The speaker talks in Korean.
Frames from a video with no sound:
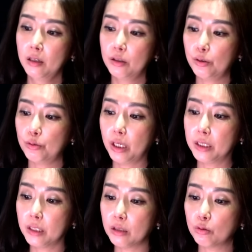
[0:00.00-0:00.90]
그리고
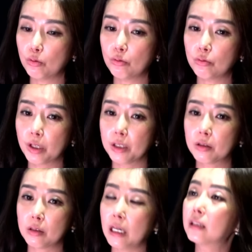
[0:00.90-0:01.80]
대장동
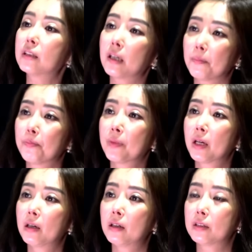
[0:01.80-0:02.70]
게이트 한참
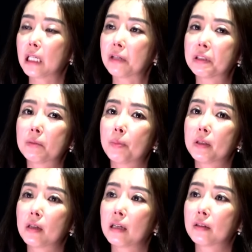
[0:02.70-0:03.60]
어, 음. 장애
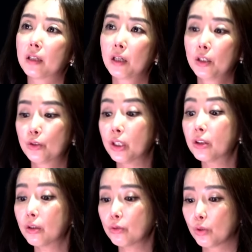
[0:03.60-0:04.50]
집회를 할 때
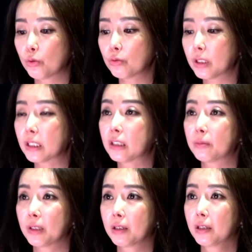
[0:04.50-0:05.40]
최태원 여동생
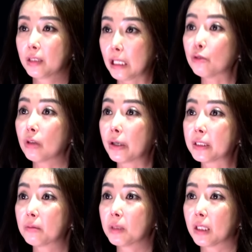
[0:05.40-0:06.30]
이름이 자주
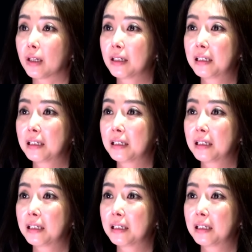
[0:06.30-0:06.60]
나왔습니다.